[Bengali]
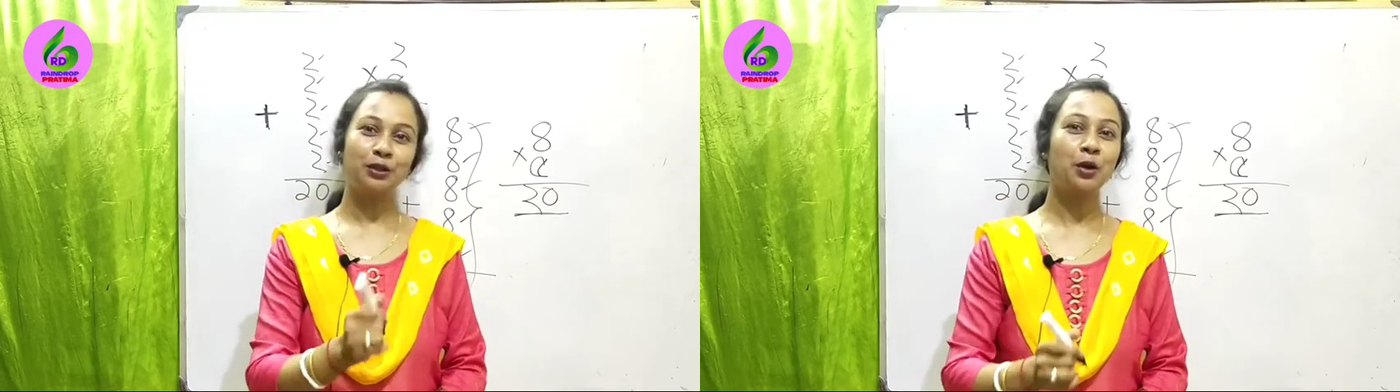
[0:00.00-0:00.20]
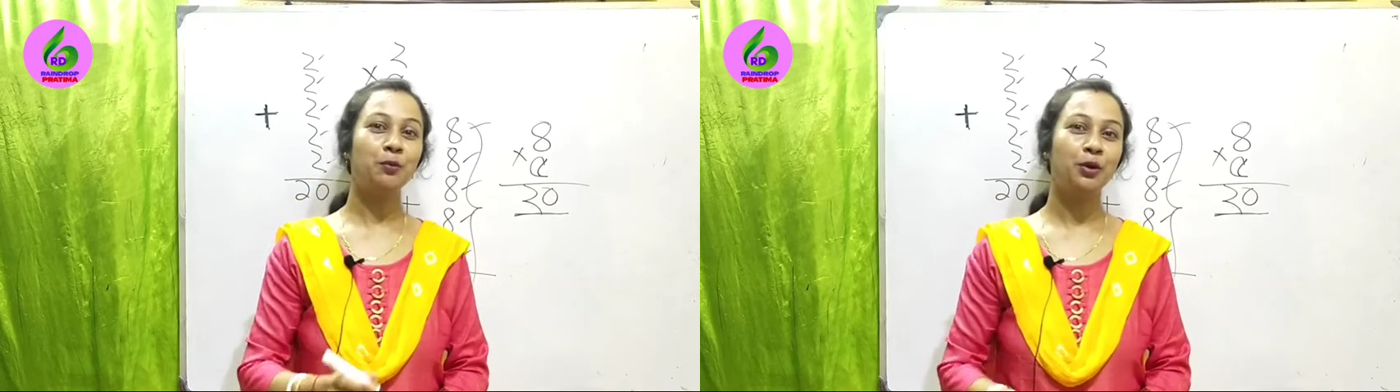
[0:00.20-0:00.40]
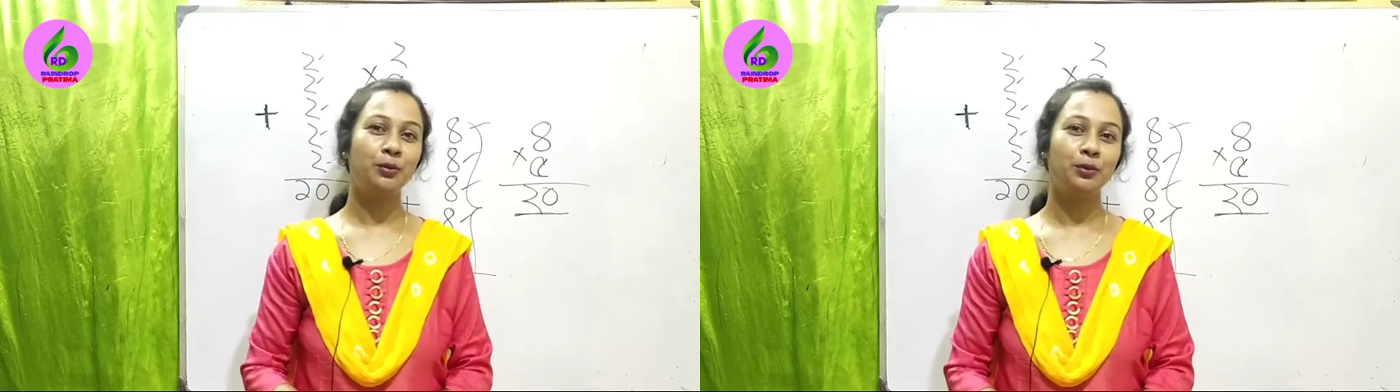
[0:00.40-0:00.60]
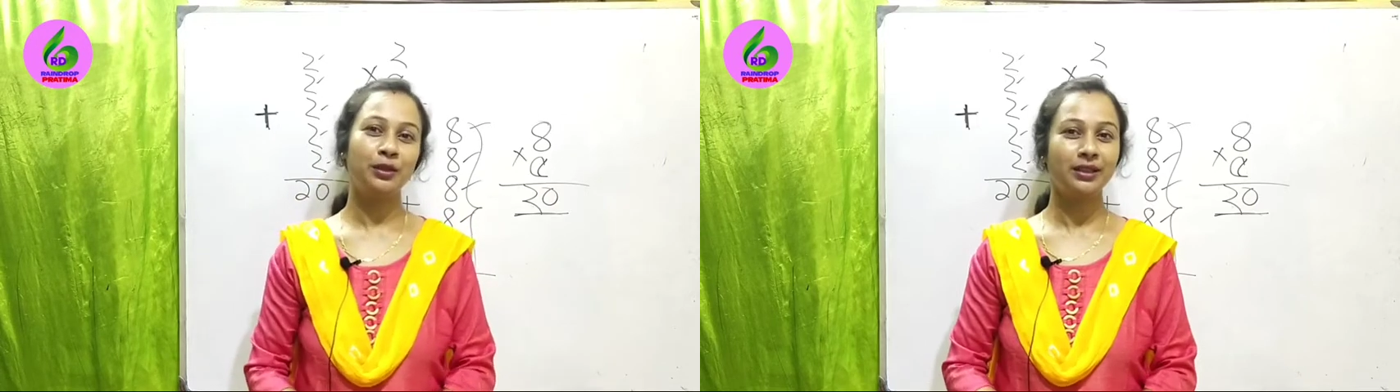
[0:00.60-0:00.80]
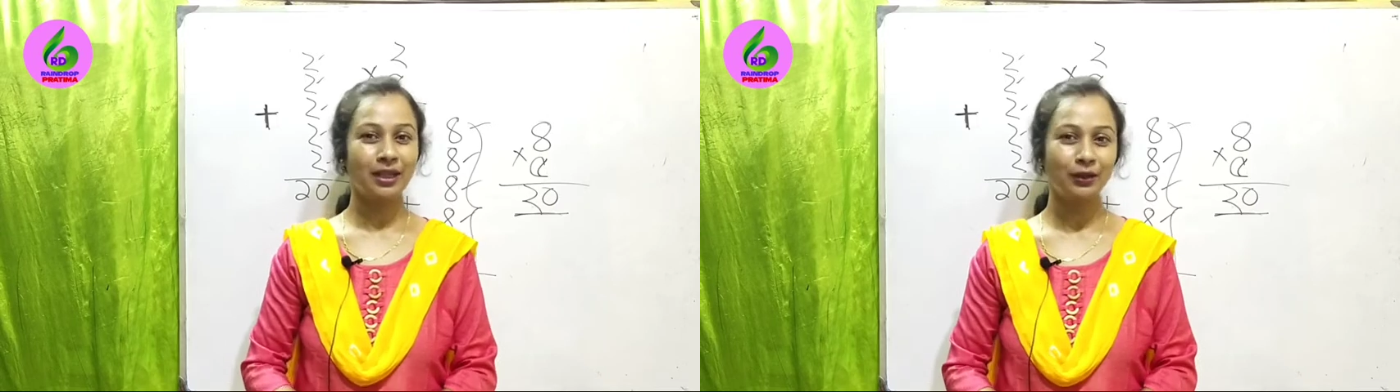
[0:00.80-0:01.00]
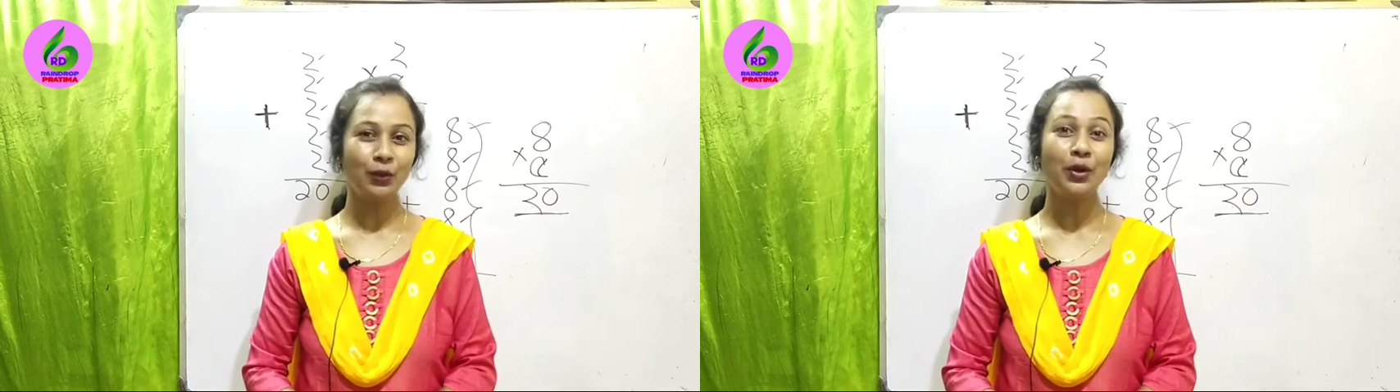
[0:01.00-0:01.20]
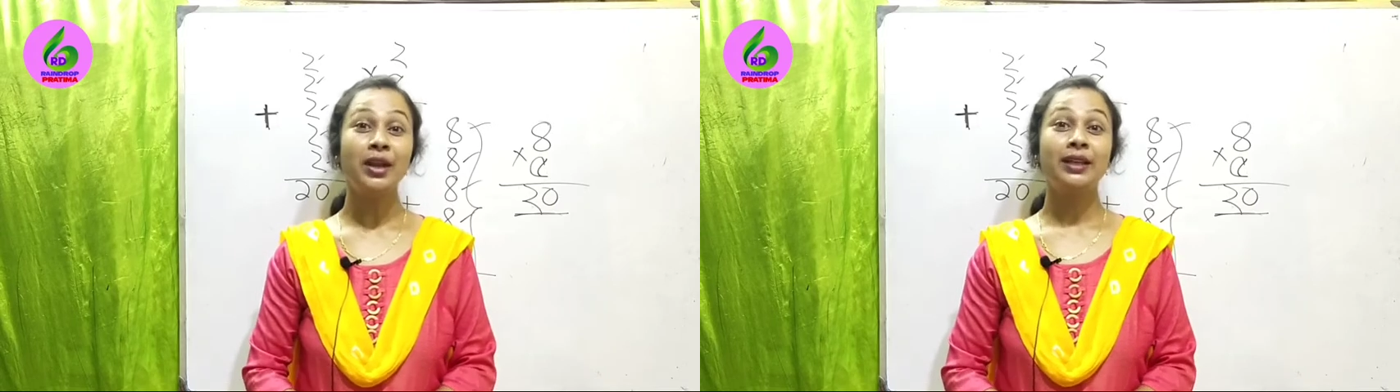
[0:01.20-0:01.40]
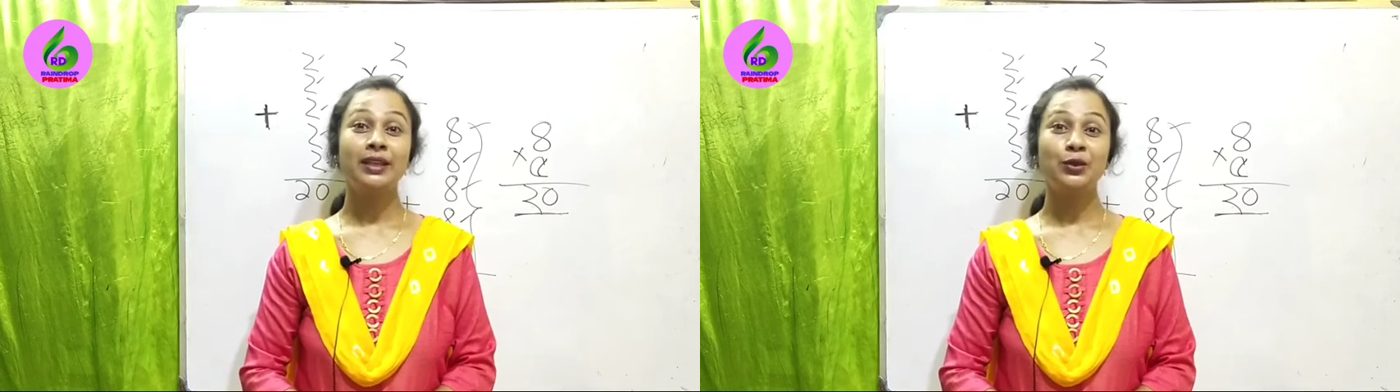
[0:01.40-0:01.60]
সম্ভব নয় তাই তো
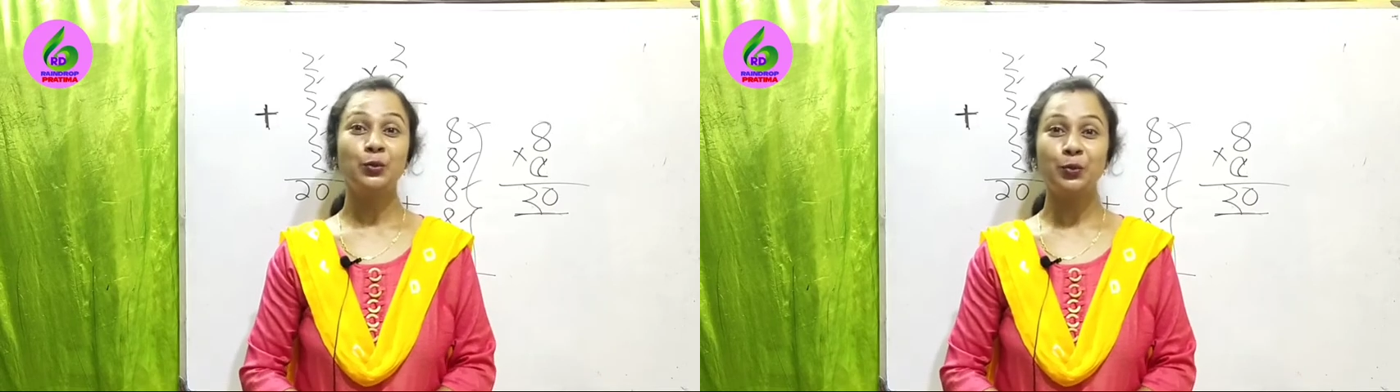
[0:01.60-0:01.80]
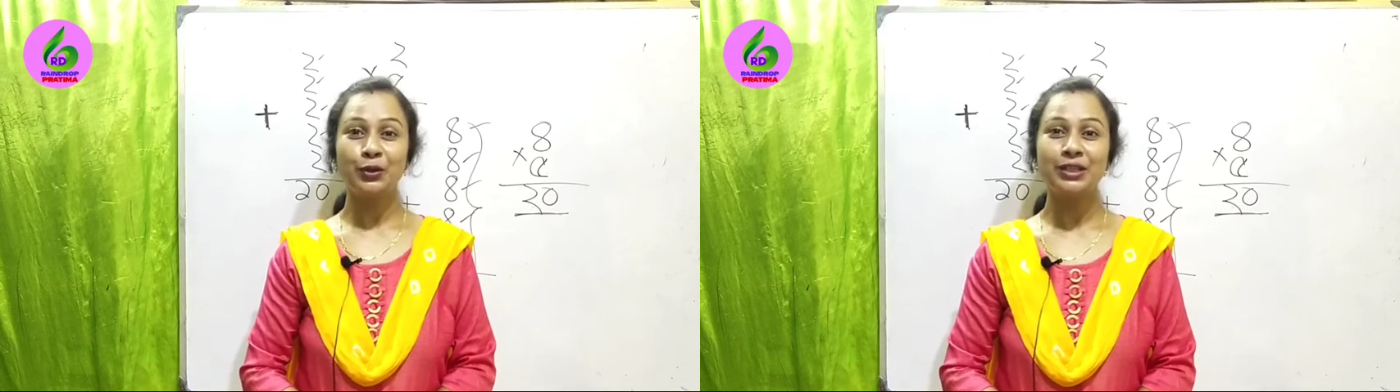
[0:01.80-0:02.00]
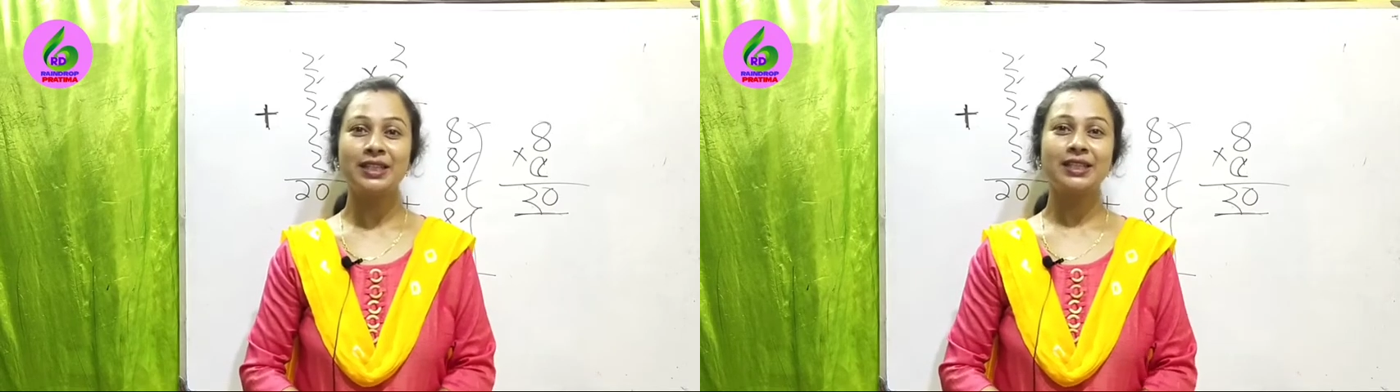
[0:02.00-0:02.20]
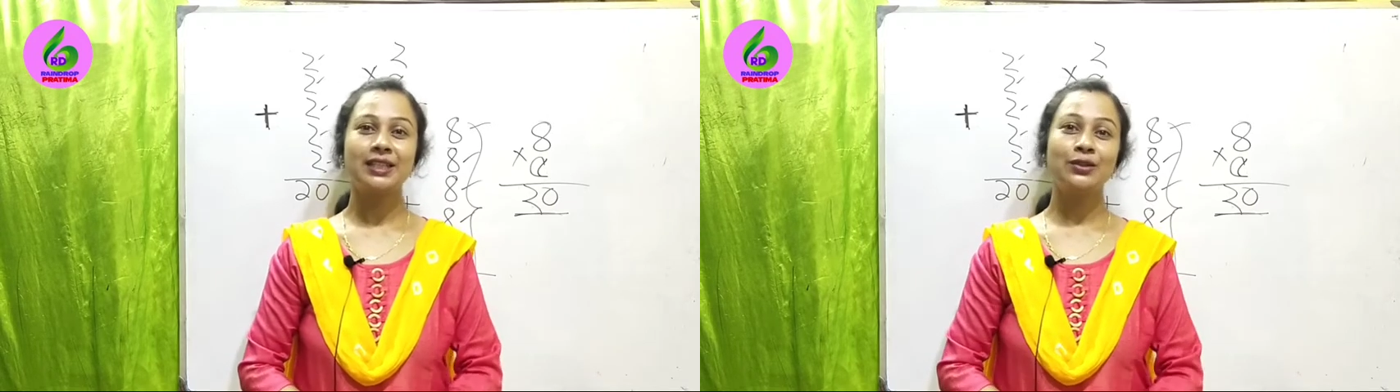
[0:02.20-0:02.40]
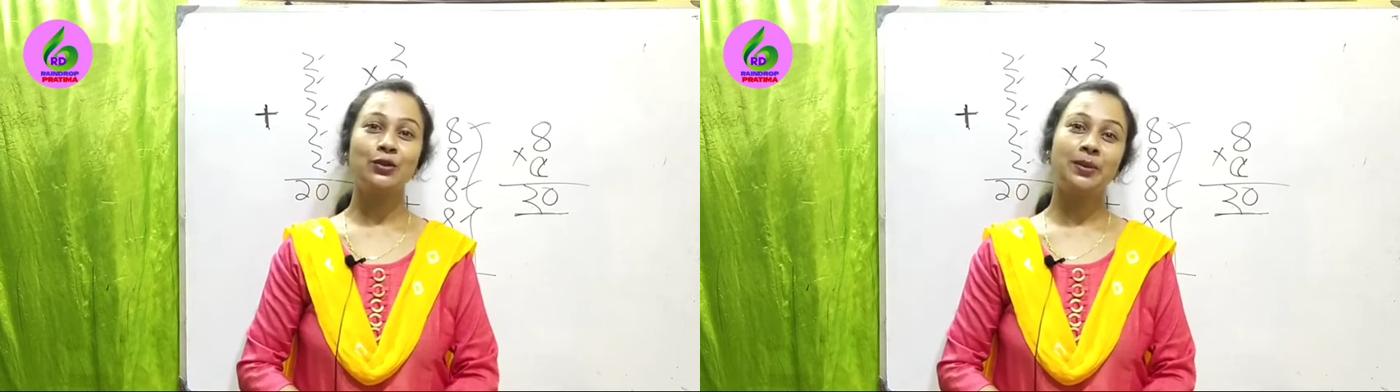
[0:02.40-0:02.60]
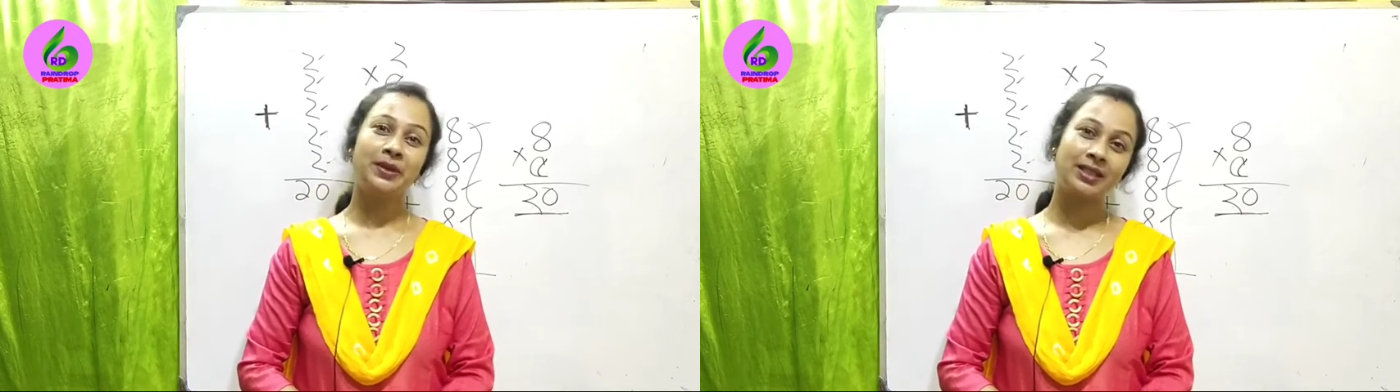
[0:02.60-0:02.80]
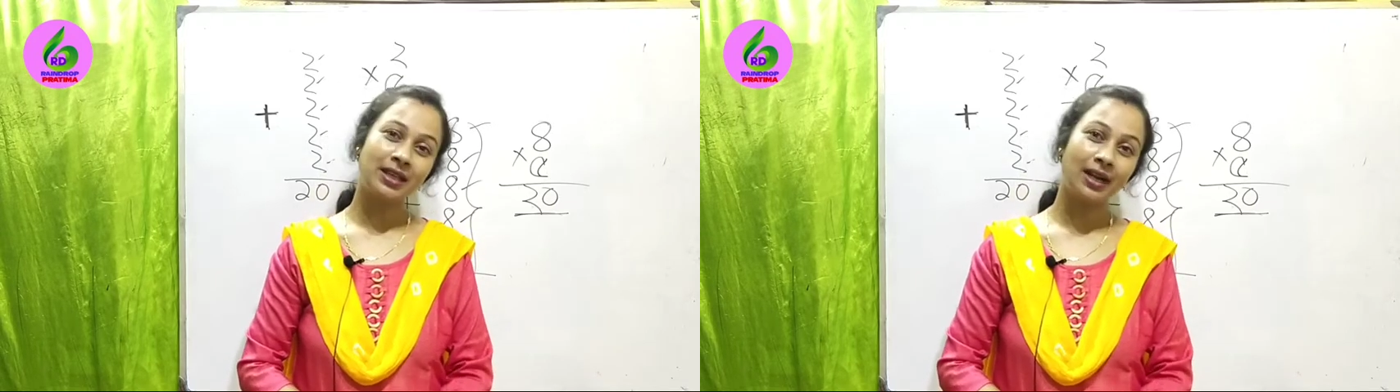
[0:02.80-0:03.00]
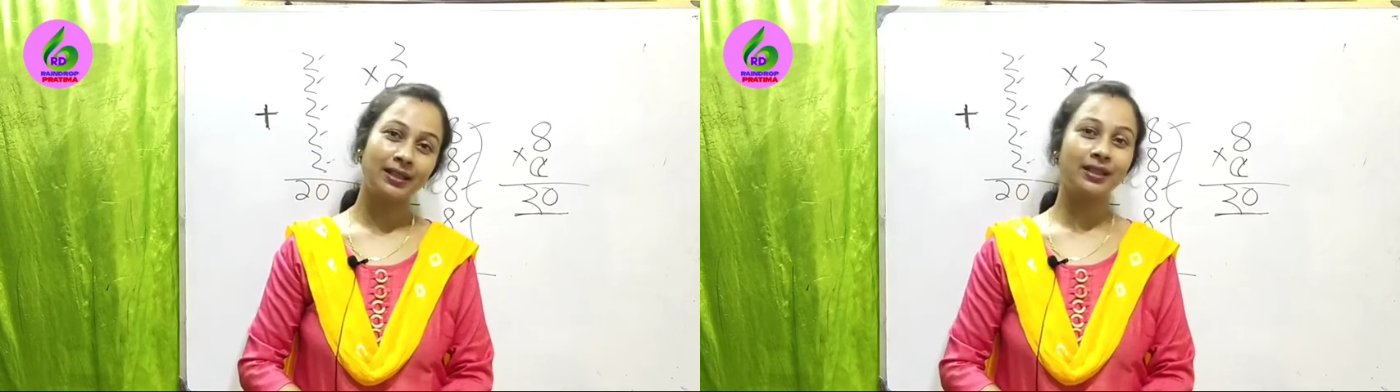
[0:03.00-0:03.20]
কিন্তু পঞ্চাশকে যদি আমরা
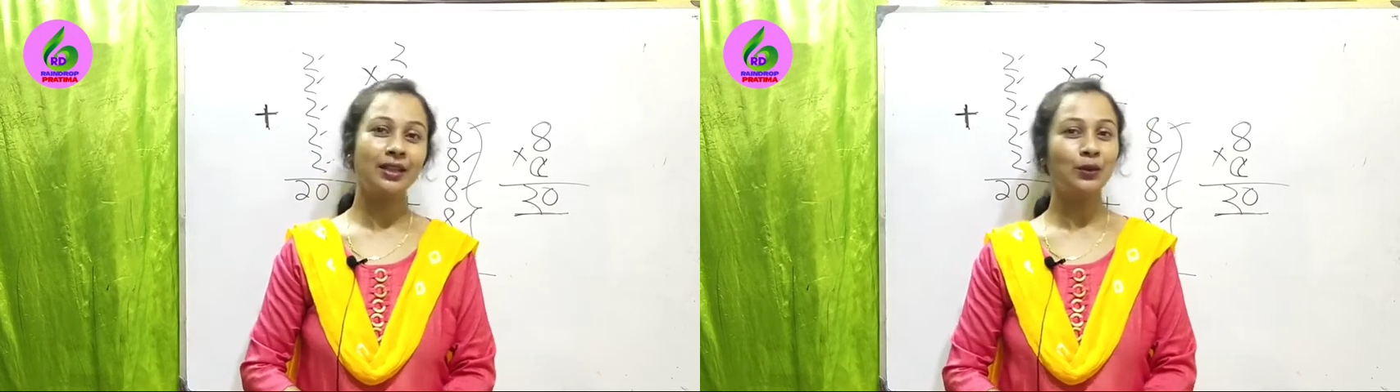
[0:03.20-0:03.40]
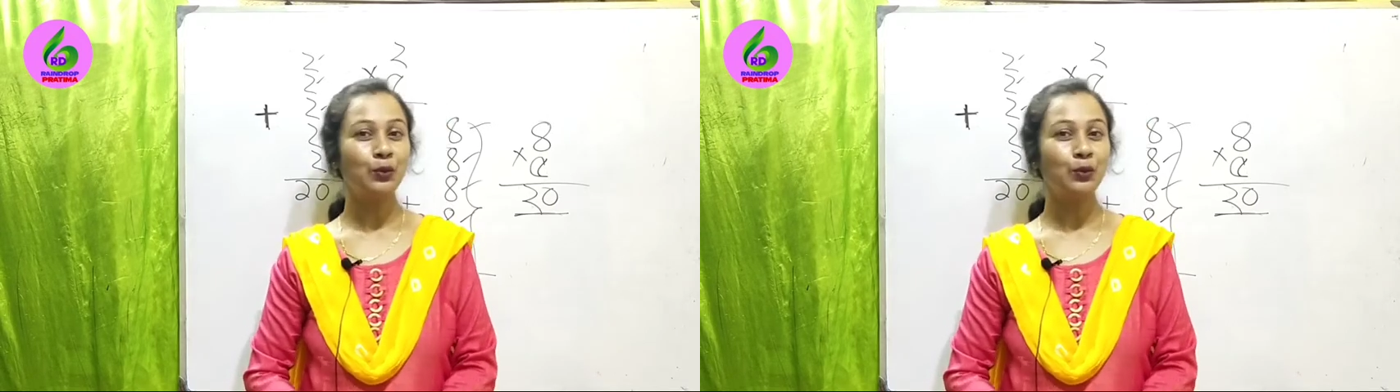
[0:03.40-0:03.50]
চার দিয়ে